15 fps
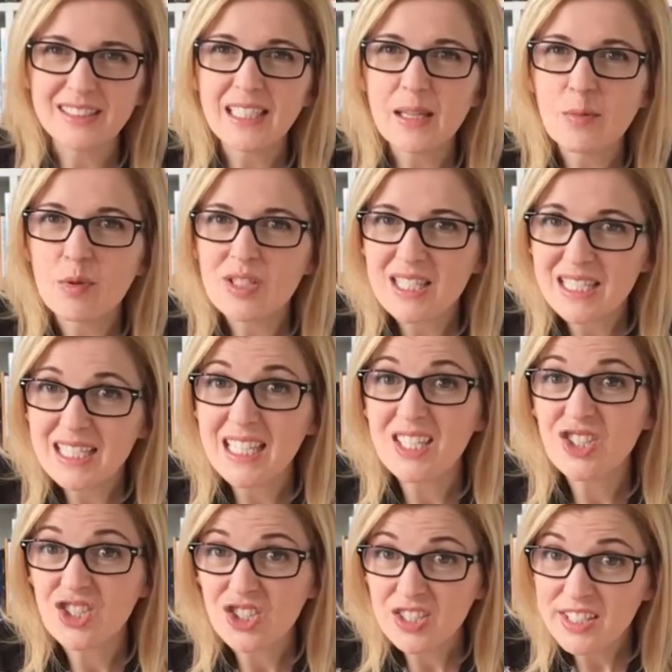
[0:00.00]

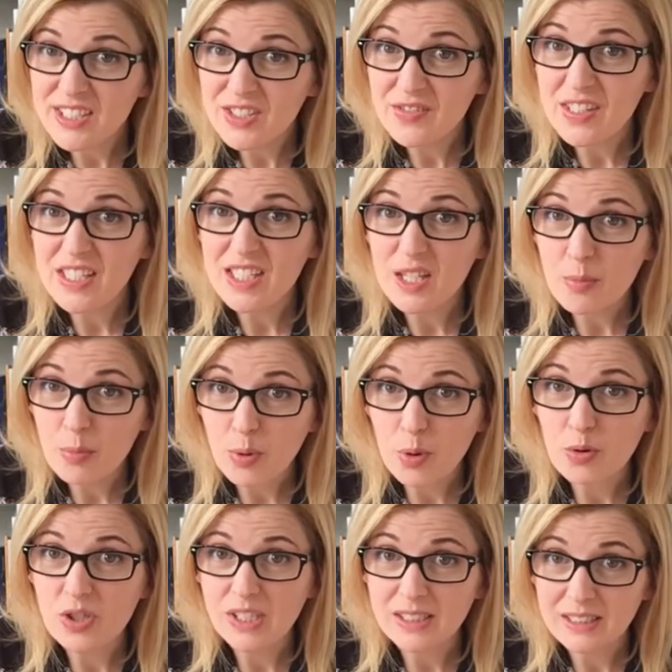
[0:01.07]
najmocniejszy na świecie
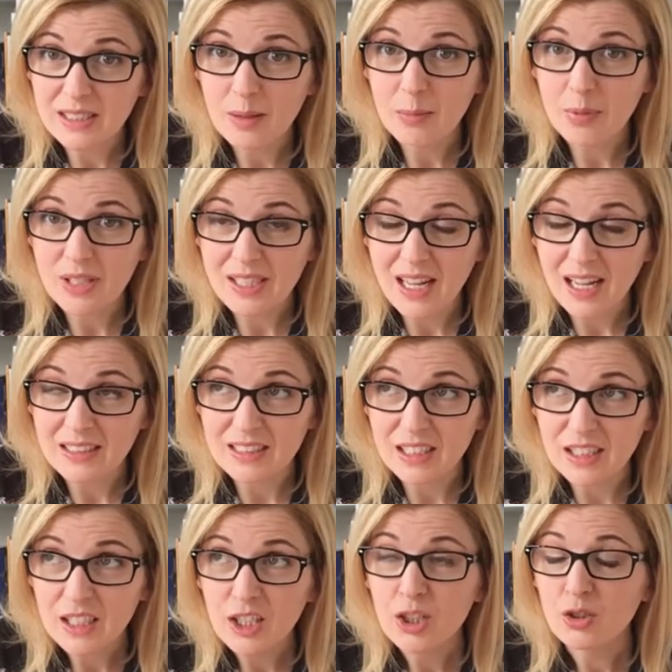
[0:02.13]
proszek na
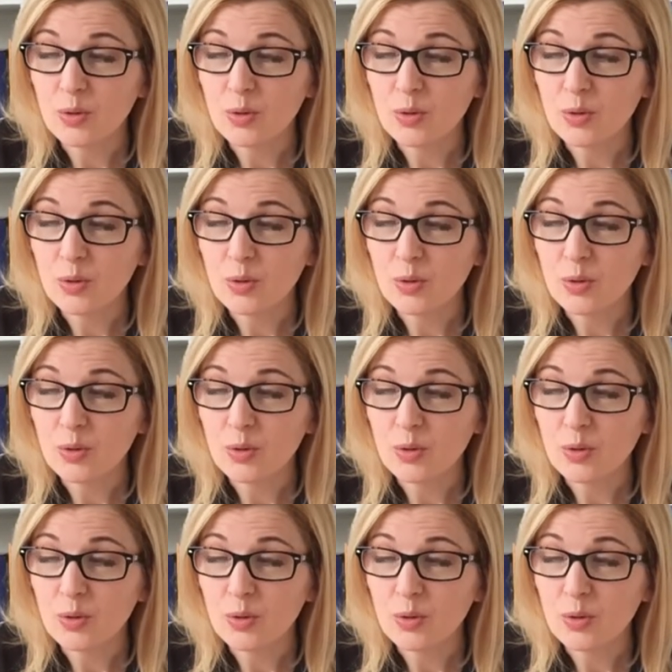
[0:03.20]
prykanie,